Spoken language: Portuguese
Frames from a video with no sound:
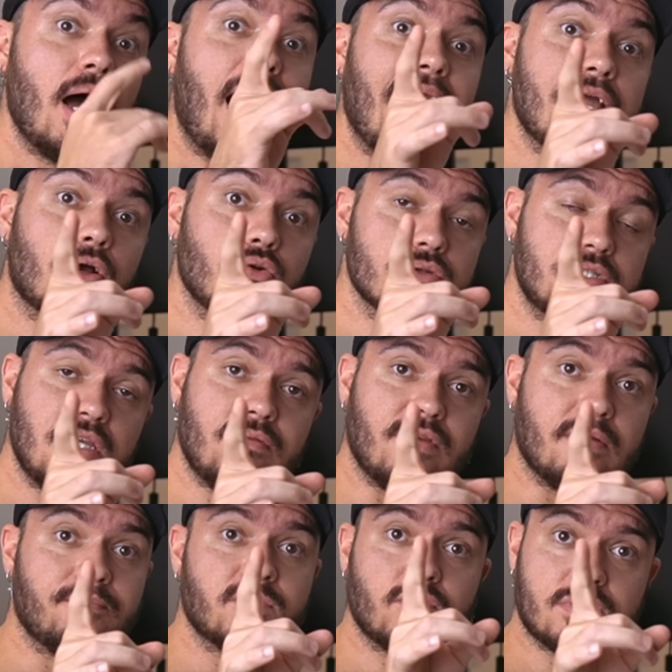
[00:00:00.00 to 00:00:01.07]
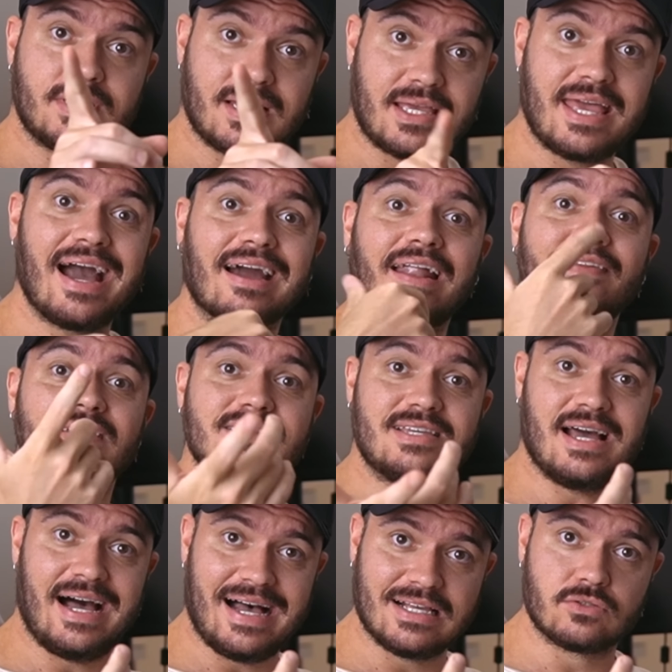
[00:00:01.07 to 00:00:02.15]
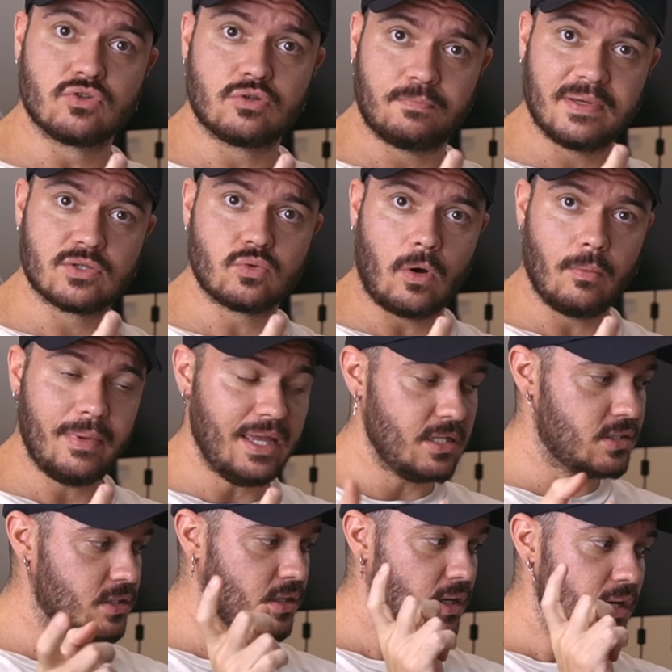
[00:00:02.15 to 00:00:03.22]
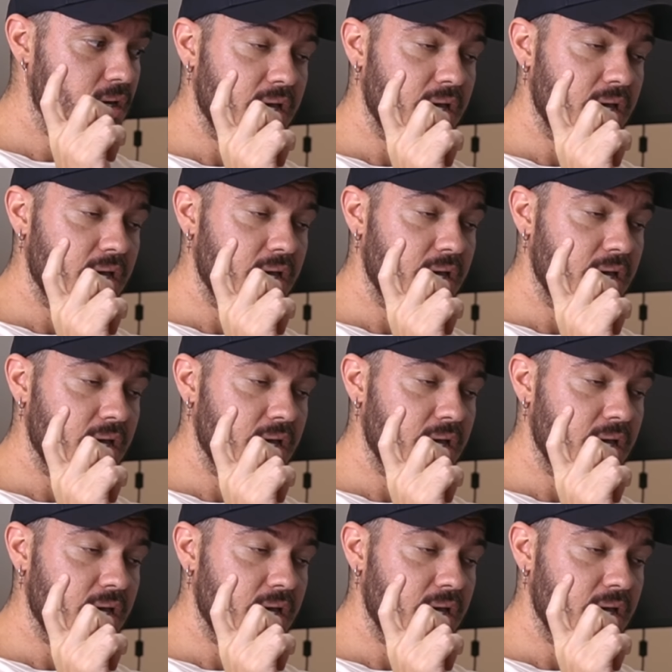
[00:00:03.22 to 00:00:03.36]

Ah, inclusive, se você quer agradecer a Asus pessoalmente,